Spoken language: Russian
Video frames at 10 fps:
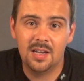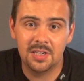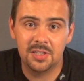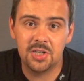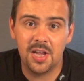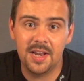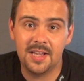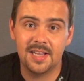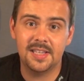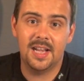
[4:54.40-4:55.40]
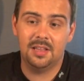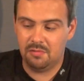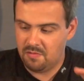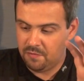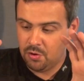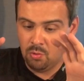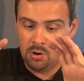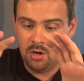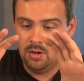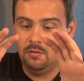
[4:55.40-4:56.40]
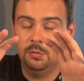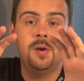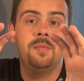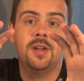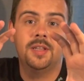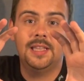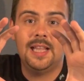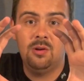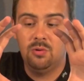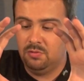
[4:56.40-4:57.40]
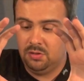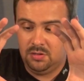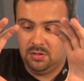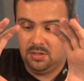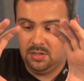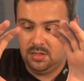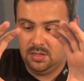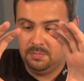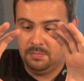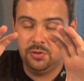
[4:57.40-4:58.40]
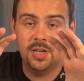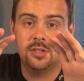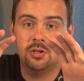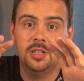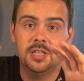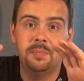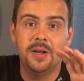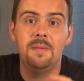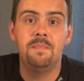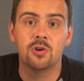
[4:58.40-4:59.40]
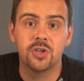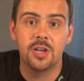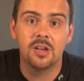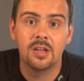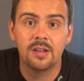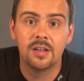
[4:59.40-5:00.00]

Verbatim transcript: Каждый шарик раскатываем в круг. Вот примерно такой вот. Получается что-то типа лепешки.